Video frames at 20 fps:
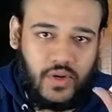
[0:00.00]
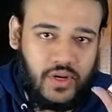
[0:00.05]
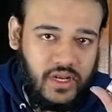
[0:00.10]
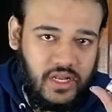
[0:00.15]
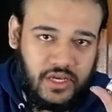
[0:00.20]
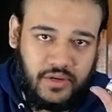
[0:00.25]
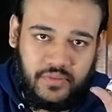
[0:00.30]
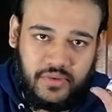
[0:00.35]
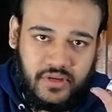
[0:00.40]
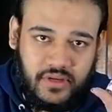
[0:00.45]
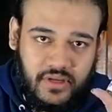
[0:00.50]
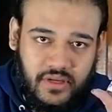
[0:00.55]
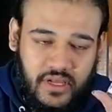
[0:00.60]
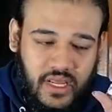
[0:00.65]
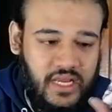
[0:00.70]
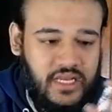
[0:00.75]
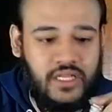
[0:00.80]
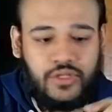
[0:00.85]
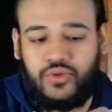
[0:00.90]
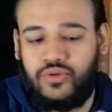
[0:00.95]
অয়েল লাগবে
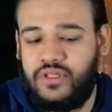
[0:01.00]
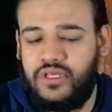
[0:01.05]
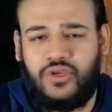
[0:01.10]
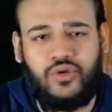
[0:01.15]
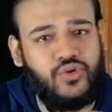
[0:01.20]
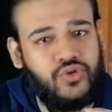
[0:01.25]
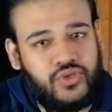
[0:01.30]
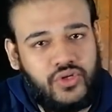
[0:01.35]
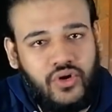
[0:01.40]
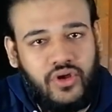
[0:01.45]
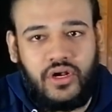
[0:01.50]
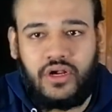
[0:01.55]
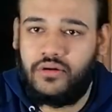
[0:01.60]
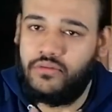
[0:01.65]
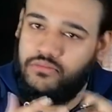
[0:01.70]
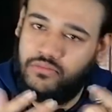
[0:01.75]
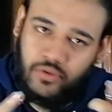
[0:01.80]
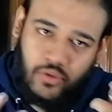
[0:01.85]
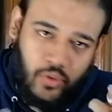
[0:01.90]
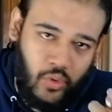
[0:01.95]
এটা যদি ইউজ করেন
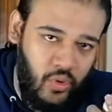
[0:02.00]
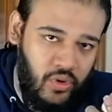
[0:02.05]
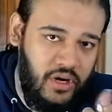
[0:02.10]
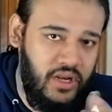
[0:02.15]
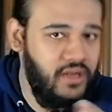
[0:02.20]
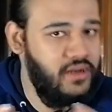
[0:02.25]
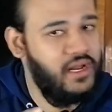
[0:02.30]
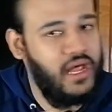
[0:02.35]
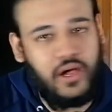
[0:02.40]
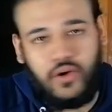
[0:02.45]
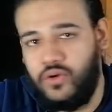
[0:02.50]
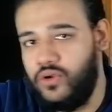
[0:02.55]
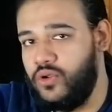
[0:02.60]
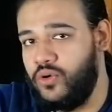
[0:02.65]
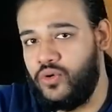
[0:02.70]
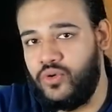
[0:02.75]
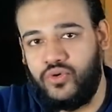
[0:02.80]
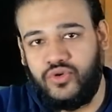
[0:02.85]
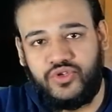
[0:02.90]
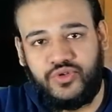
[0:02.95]
করলে না করলেও
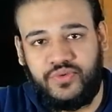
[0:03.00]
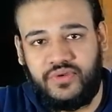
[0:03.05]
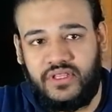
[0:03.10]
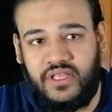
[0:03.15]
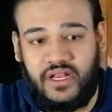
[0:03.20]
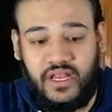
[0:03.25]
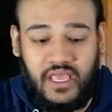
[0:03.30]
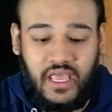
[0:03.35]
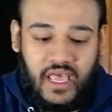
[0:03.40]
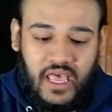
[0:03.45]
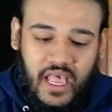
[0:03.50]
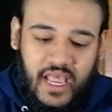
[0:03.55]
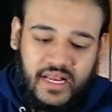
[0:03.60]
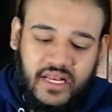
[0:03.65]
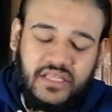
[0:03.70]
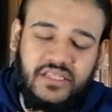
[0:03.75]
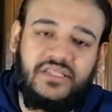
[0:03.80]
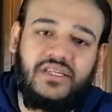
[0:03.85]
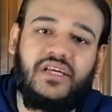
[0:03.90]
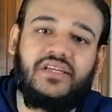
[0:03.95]
কোনো অসুবিধা নেই
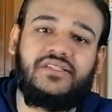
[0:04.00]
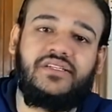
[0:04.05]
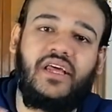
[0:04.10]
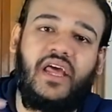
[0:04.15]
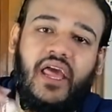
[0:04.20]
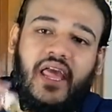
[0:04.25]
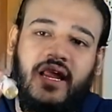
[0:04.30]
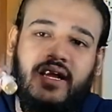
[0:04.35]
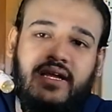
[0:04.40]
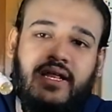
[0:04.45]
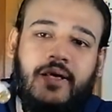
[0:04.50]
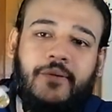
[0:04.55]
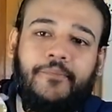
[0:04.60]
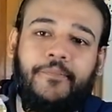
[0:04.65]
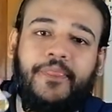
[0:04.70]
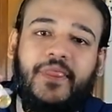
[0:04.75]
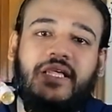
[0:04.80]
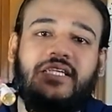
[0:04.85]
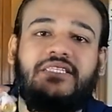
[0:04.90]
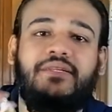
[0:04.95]
এটা জাস্ট একটা
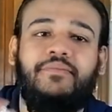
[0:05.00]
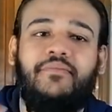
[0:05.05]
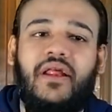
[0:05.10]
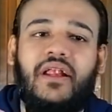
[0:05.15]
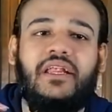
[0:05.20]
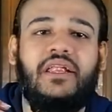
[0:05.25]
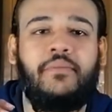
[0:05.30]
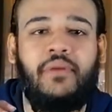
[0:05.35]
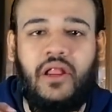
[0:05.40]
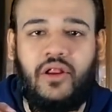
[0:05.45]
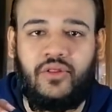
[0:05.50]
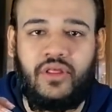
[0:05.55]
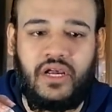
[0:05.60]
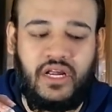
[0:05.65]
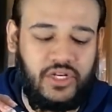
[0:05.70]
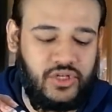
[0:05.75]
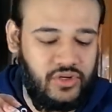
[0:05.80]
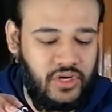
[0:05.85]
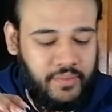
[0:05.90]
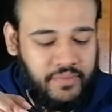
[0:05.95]
স্মেলটা ভালো
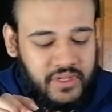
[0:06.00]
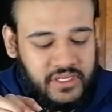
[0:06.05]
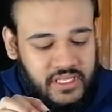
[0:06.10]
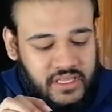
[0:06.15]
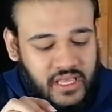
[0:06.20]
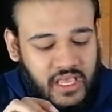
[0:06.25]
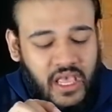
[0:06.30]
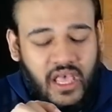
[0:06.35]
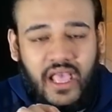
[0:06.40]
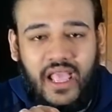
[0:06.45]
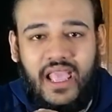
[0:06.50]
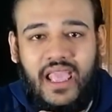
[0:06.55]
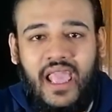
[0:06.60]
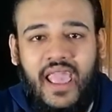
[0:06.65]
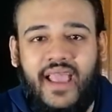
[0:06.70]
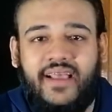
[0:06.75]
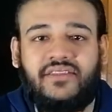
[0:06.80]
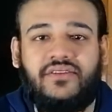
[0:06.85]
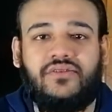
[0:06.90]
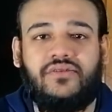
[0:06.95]
থাকার জন্য আপনার যাতে এই
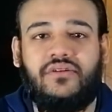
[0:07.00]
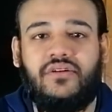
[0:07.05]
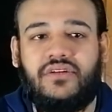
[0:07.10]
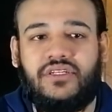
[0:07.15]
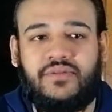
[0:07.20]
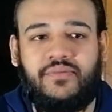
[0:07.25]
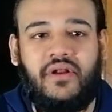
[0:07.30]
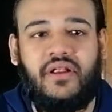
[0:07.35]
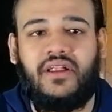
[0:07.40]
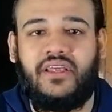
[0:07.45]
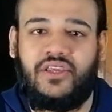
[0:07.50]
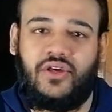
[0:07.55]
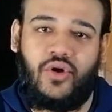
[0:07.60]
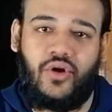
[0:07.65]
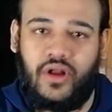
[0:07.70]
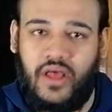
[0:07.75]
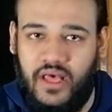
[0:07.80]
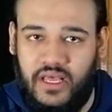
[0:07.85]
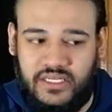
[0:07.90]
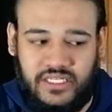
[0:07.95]
হেক্সাজলের স্মেলটা যেন
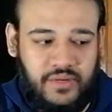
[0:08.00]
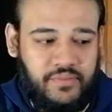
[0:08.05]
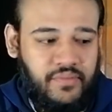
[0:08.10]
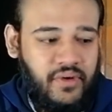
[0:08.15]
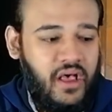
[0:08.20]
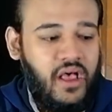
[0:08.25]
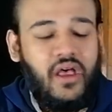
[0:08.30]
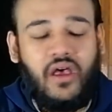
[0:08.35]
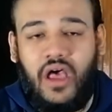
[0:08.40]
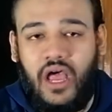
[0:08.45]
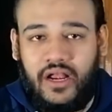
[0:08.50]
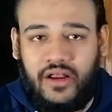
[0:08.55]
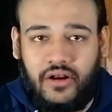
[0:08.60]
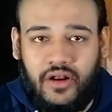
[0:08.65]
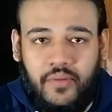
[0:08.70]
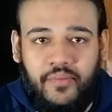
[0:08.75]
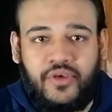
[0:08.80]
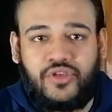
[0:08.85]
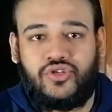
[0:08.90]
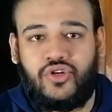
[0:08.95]
না আসে বা একটা
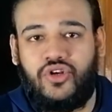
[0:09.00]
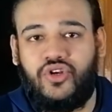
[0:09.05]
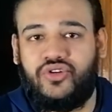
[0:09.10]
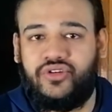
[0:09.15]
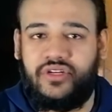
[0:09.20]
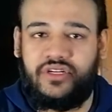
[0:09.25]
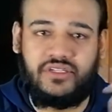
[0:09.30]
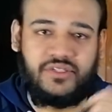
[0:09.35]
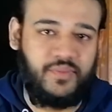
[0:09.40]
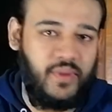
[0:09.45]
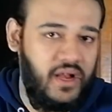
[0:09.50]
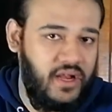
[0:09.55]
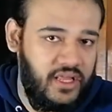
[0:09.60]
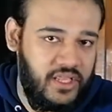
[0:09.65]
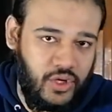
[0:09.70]
রাবিং সলিউশনের স্মেলটা